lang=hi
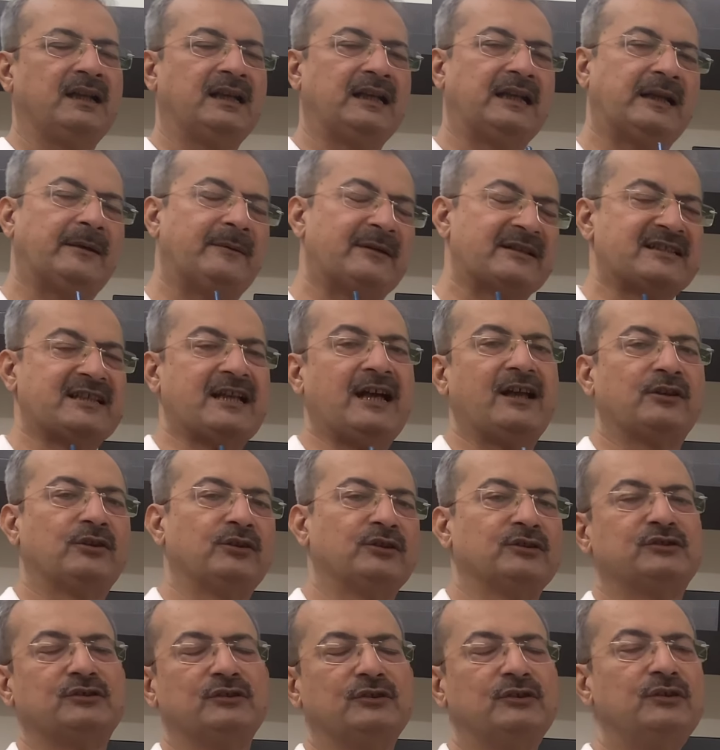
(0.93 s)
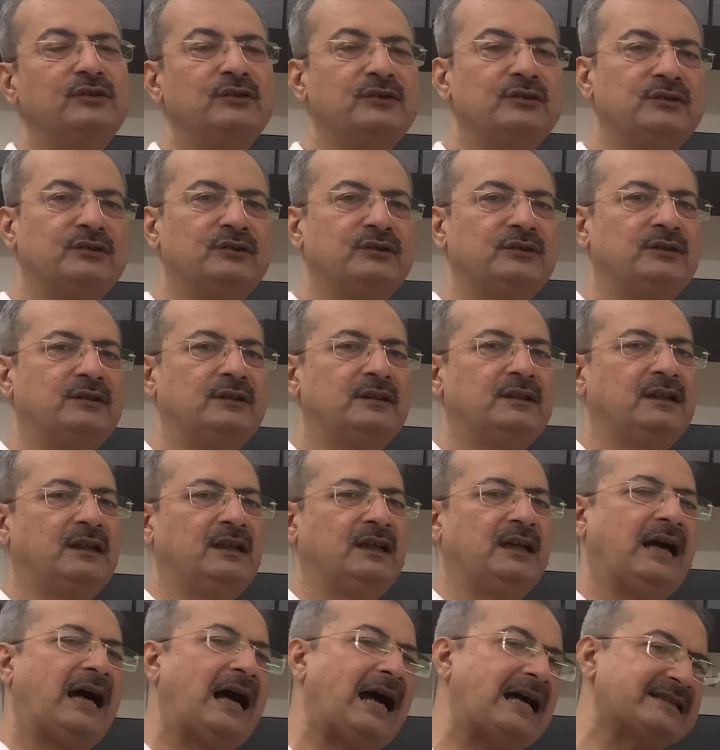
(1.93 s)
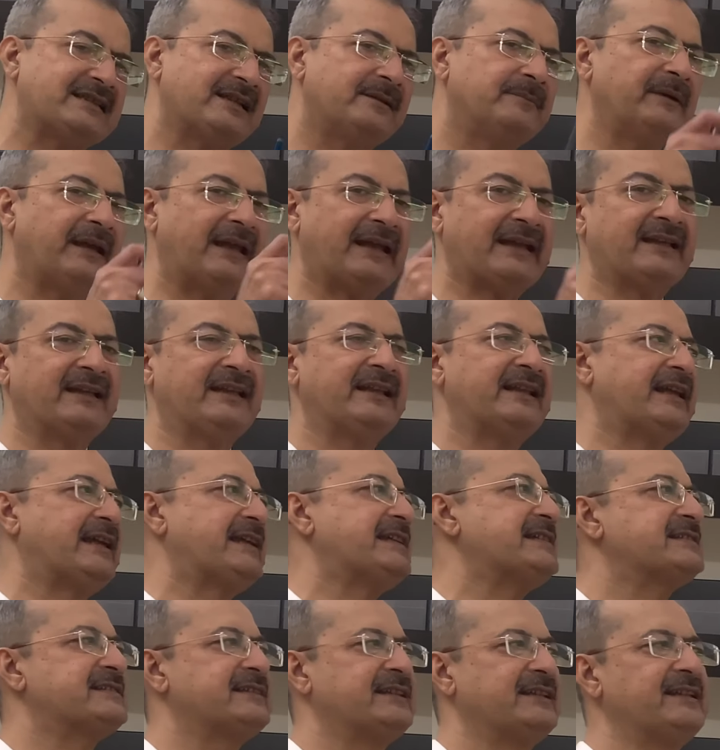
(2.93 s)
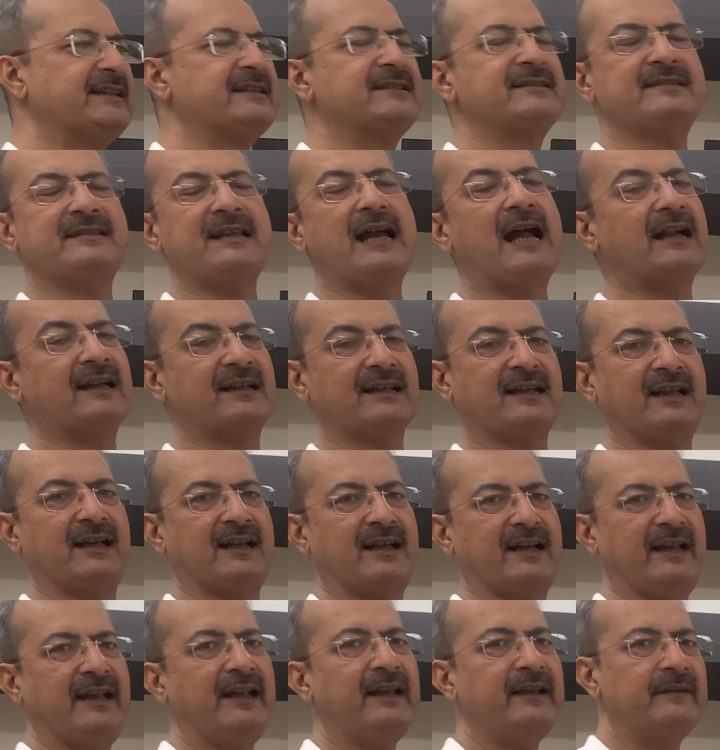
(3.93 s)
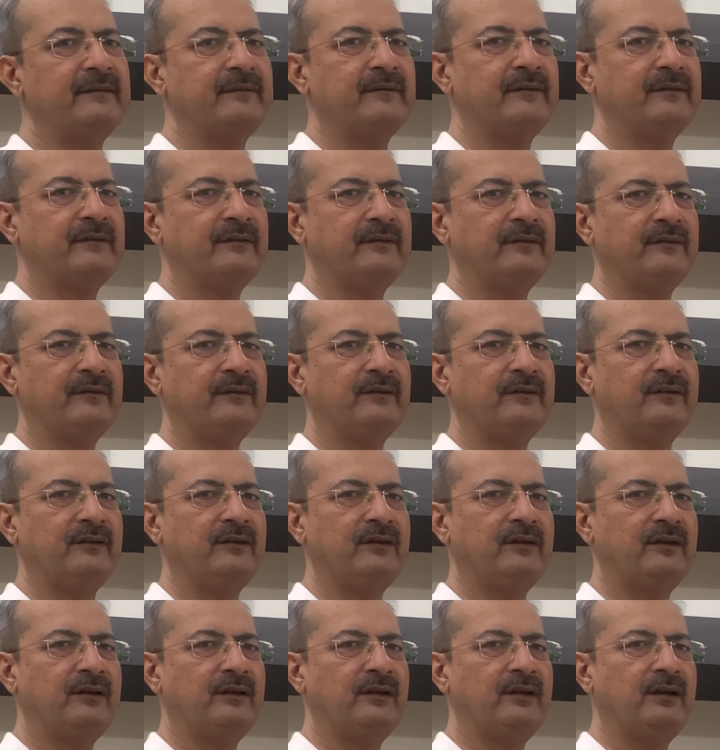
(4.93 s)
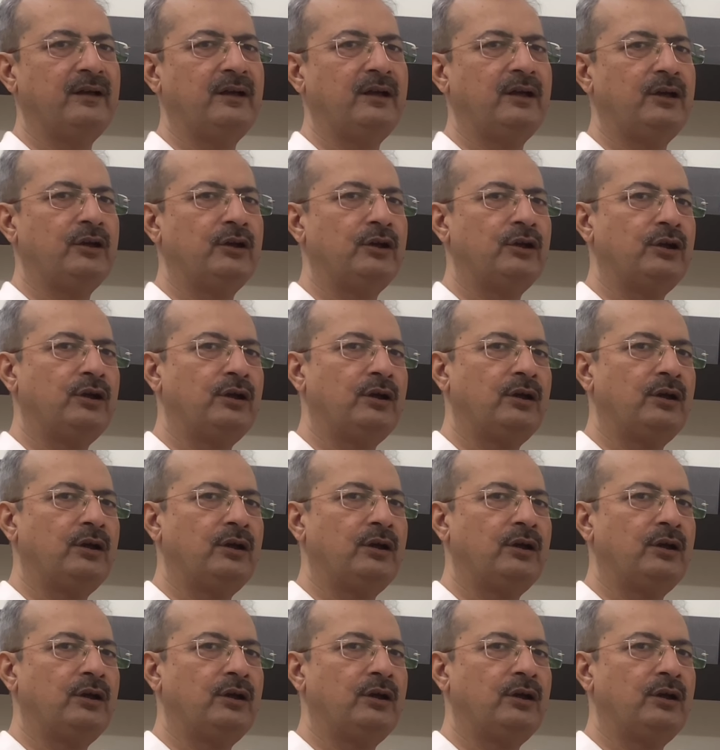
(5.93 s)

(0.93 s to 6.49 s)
नमस्कार दोस्तों आज हम एक नई सीरीज स्टार्ट कर रहे हैं